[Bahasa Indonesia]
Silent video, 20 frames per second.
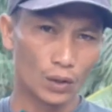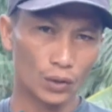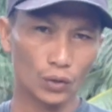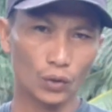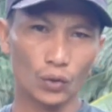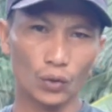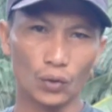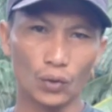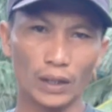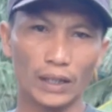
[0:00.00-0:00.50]

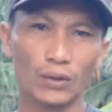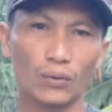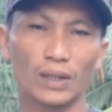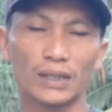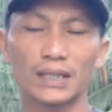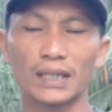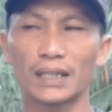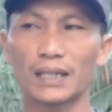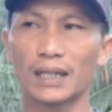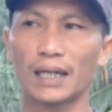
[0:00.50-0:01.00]
Untuk
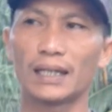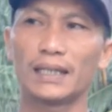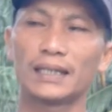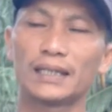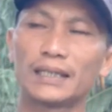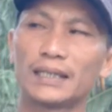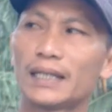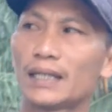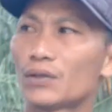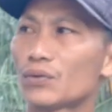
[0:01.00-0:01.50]
edukasi kita kali
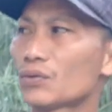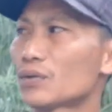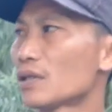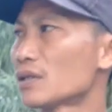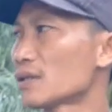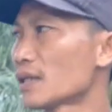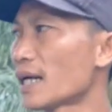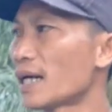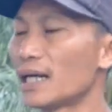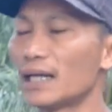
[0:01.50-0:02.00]
ini yaitu
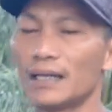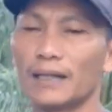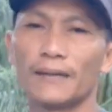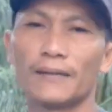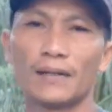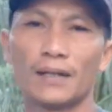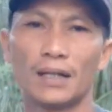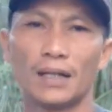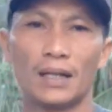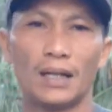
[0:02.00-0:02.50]
tentang
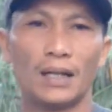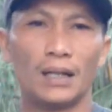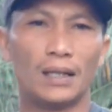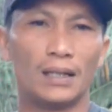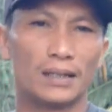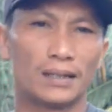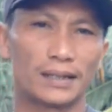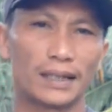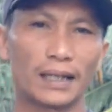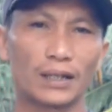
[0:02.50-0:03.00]

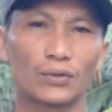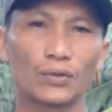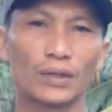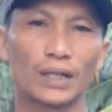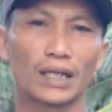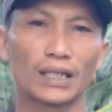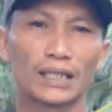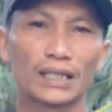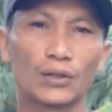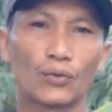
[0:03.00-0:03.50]
sertu
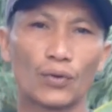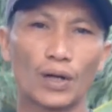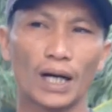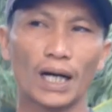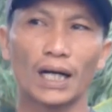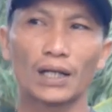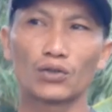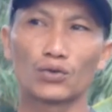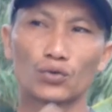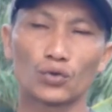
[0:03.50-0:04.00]
yang
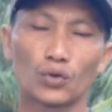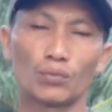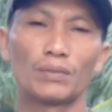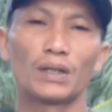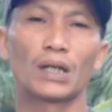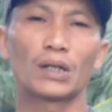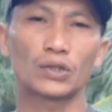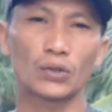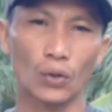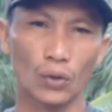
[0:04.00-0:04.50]
digunakan untuk
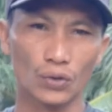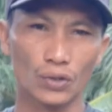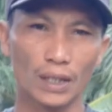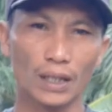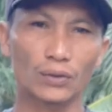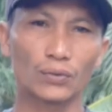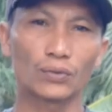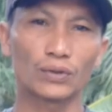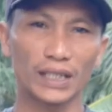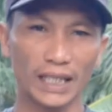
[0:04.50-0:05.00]
mengecor
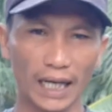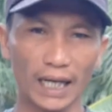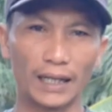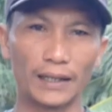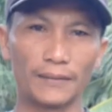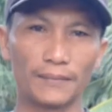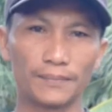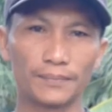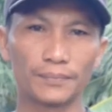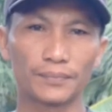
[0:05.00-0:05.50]
satu tiang.
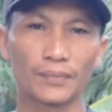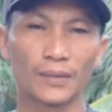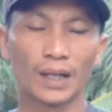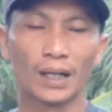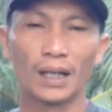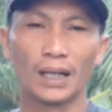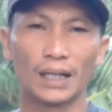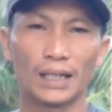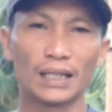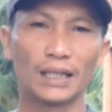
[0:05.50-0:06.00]

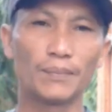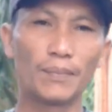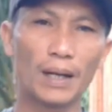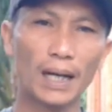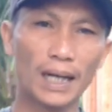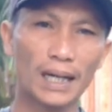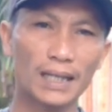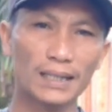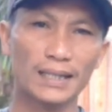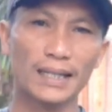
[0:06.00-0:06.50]
Di
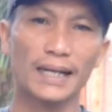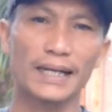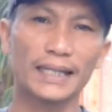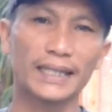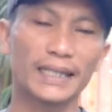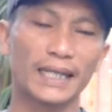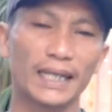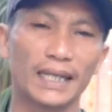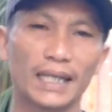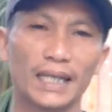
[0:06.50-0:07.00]
belakang saya
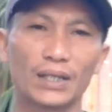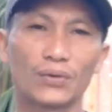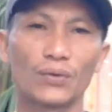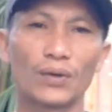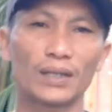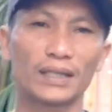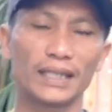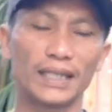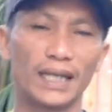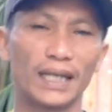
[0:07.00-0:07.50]
ini ada
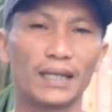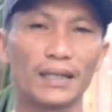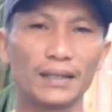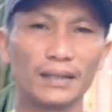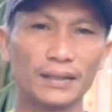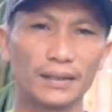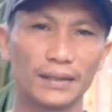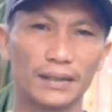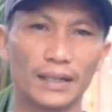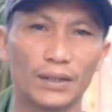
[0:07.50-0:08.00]
dua tiang,
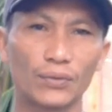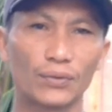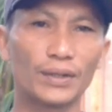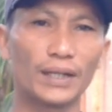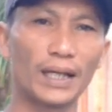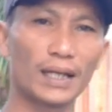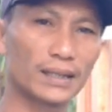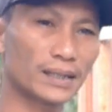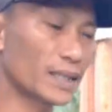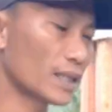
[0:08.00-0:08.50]
yaitu yang